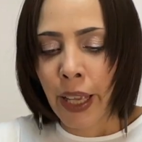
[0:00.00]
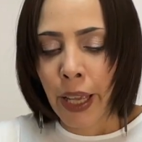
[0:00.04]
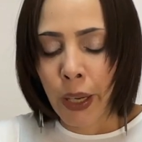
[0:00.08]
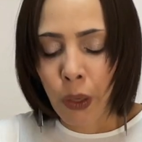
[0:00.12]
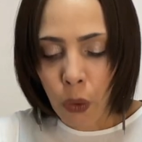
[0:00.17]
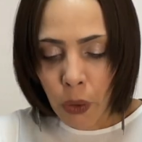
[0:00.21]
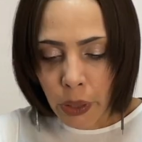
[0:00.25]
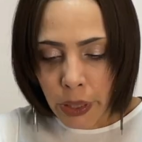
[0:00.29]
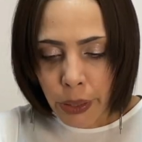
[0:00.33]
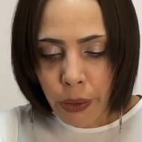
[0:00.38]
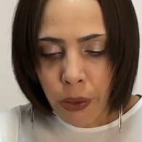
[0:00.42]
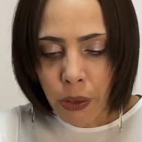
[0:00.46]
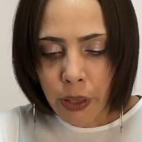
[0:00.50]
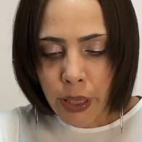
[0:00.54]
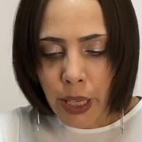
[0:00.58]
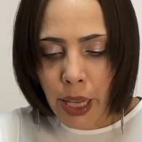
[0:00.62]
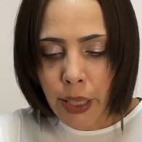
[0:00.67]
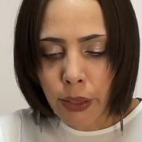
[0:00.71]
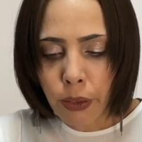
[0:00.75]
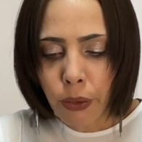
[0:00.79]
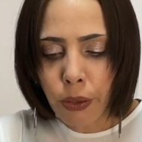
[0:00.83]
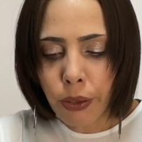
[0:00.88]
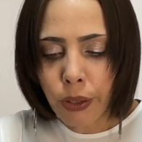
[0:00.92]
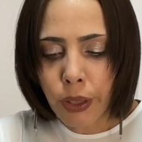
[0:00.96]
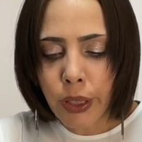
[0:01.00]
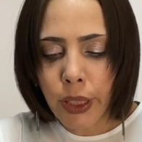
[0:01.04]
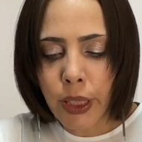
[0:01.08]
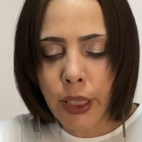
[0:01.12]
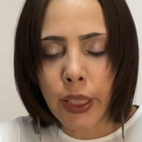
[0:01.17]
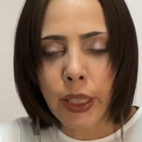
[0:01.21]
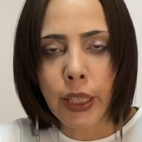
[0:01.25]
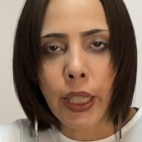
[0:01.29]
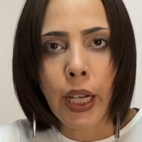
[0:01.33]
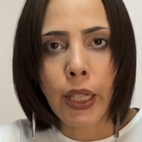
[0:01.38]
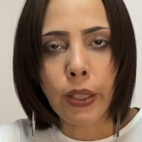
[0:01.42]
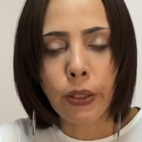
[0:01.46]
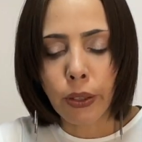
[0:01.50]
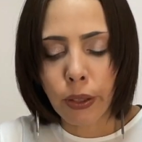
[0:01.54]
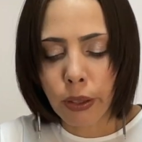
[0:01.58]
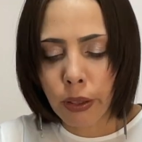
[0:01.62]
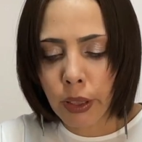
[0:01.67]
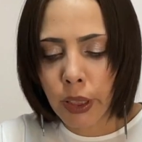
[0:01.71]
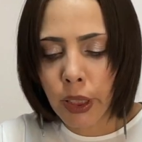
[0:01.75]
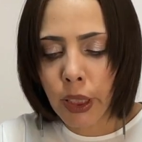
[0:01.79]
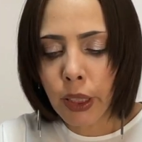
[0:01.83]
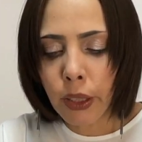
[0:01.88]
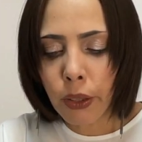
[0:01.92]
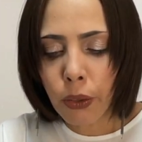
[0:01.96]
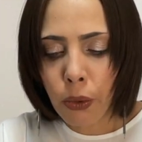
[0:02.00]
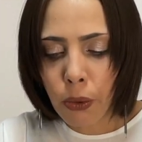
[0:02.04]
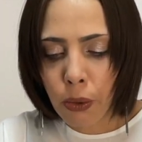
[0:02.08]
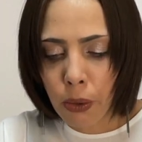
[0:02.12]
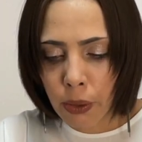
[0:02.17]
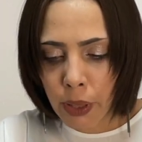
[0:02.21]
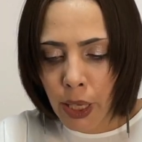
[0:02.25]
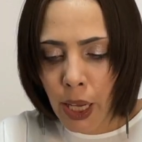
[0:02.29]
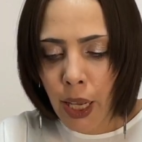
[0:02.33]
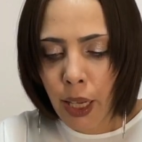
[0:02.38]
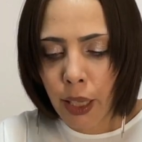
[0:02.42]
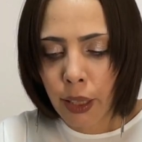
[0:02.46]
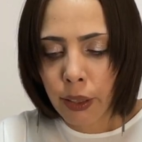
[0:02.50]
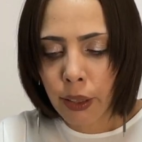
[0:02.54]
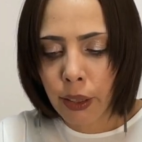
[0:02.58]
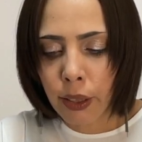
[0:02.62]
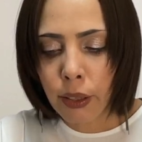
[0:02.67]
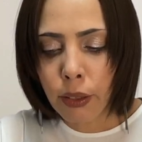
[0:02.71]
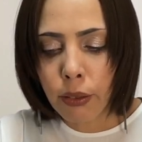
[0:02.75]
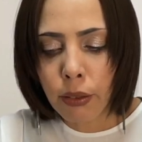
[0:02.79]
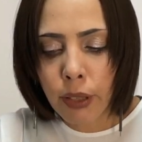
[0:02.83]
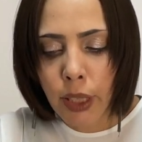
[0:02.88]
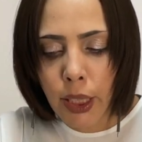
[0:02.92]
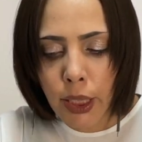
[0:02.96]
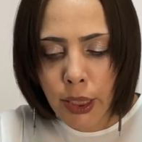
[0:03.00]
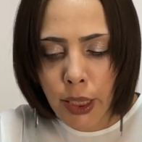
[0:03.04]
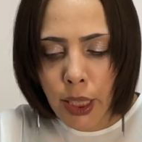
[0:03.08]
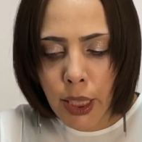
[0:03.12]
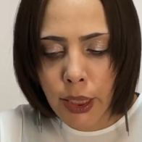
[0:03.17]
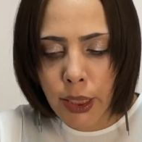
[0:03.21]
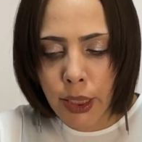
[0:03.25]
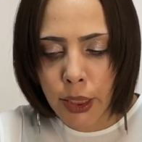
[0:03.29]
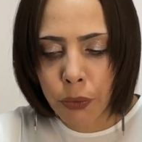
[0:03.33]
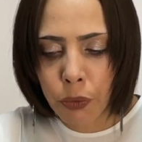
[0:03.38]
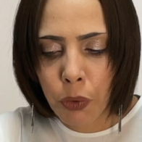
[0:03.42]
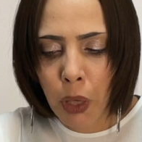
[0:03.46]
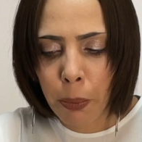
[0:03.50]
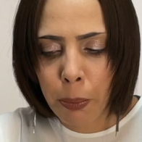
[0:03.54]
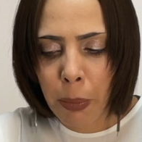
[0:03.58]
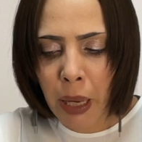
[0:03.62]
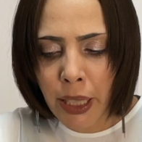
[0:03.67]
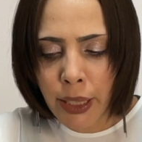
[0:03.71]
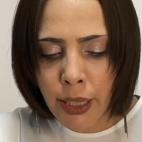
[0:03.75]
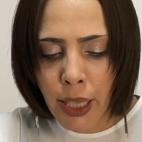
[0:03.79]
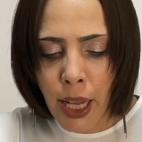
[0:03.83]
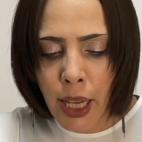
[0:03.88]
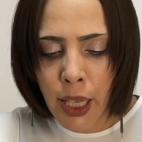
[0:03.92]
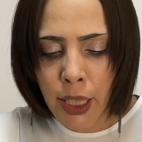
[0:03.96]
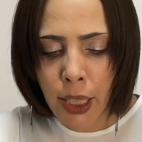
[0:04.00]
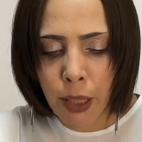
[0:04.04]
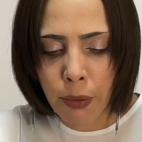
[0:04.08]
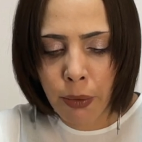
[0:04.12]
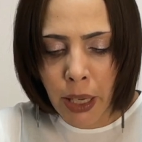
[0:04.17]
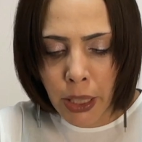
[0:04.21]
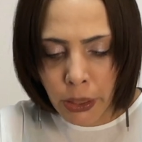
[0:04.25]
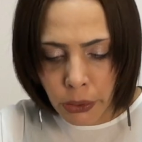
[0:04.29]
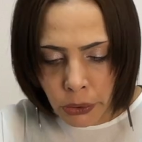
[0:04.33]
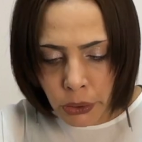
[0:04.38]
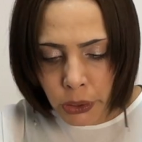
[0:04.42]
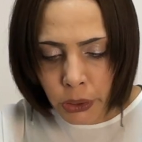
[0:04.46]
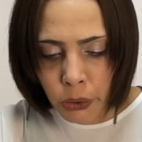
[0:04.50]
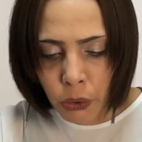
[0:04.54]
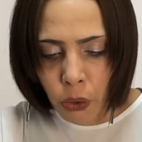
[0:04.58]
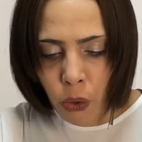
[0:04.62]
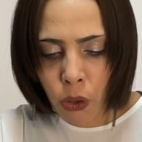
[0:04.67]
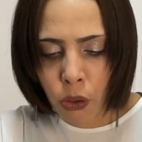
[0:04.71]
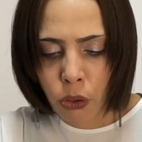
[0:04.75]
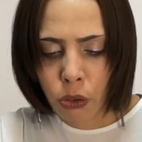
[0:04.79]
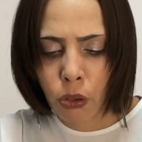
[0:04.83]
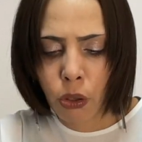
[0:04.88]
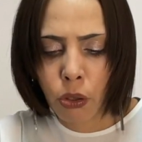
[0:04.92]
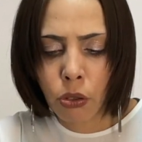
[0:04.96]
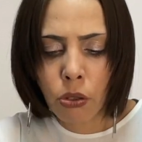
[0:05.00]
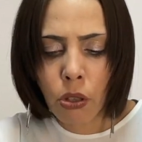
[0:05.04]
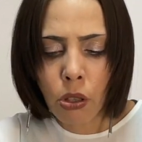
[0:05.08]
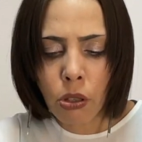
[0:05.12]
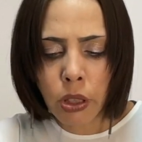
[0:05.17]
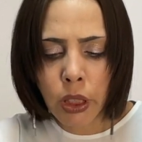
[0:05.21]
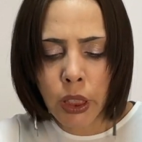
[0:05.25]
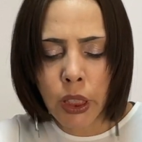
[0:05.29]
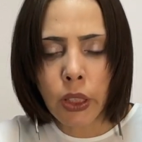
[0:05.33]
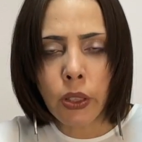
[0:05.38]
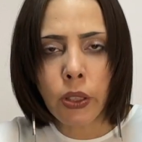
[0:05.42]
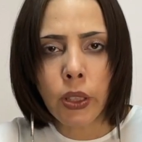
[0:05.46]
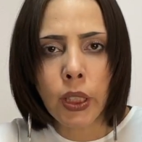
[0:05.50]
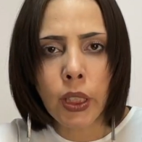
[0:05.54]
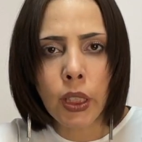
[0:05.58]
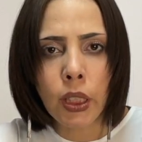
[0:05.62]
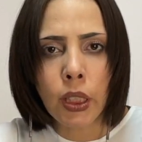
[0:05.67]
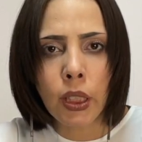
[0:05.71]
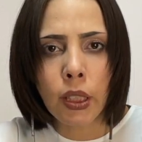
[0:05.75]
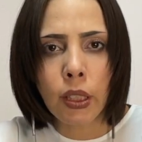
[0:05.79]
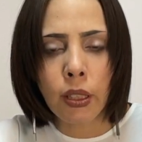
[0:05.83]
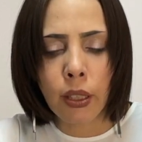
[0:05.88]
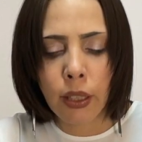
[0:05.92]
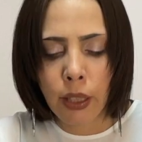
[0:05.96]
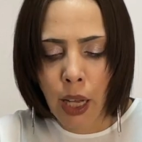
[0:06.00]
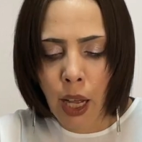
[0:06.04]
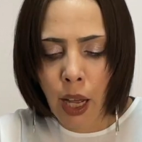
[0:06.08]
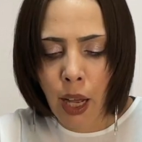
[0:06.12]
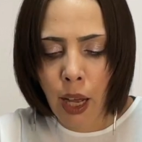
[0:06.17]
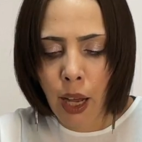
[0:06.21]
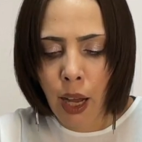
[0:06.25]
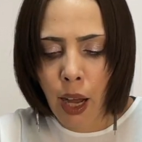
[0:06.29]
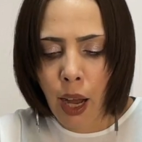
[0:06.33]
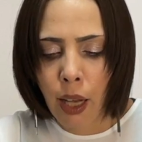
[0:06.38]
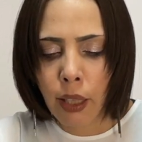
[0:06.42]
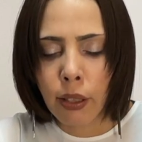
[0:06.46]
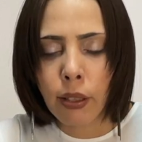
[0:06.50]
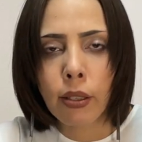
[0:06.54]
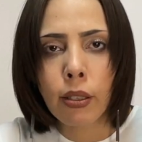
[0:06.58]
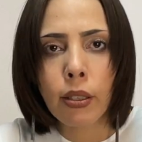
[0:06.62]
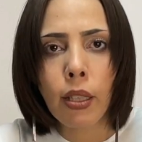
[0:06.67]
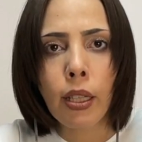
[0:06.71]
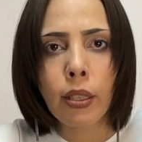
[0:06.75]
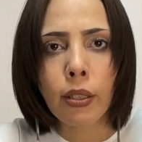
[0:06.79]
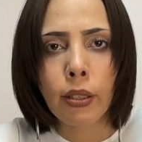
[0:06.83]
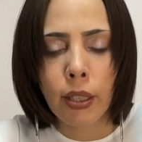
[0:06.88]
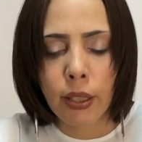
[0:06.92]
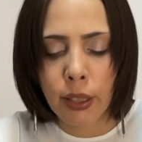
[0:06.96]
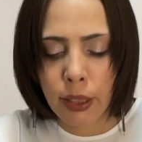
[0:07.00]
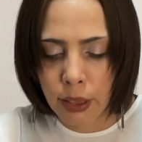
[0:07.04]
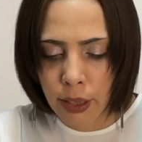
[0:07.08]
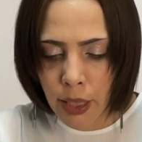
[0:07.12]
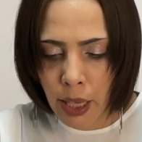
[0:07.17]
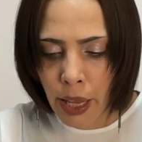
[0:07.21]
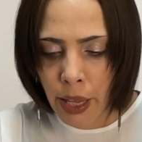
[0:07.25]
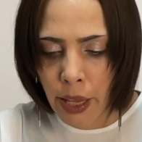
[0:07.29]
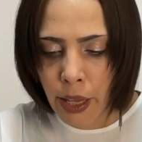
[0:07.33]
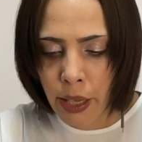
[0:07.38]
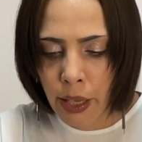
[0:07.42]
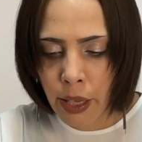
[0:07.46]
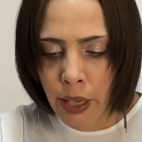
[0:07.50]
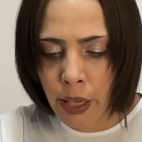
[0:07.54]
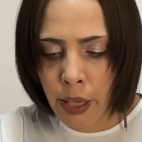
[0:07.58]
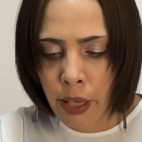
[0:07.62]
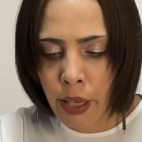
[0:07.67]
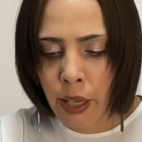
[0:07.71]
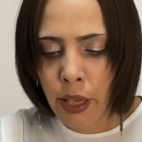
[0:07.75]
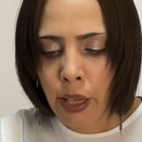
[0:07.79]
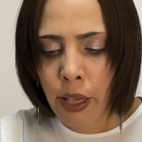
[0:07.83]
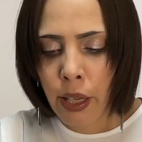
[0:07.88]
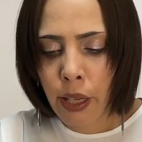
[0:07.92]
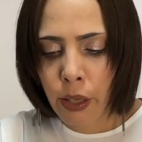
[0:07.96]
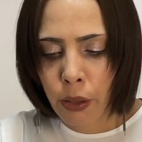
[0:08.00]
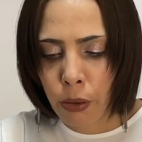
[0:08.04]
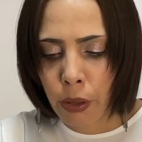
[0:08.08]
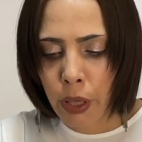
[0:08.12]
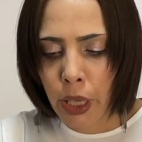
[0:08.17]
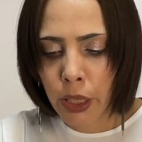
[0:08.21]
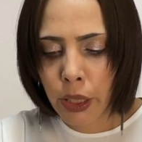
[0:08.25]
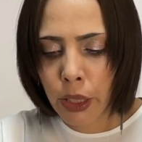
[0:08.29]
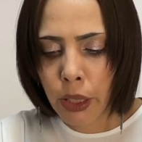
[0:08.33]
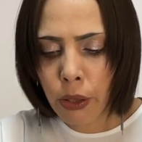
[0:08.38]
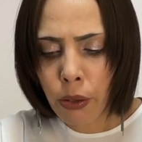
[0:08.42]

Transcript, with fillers: これを韓国人である主人公がインドネシア人はマナーが悪いと罵るシーンがあったんですね。これ日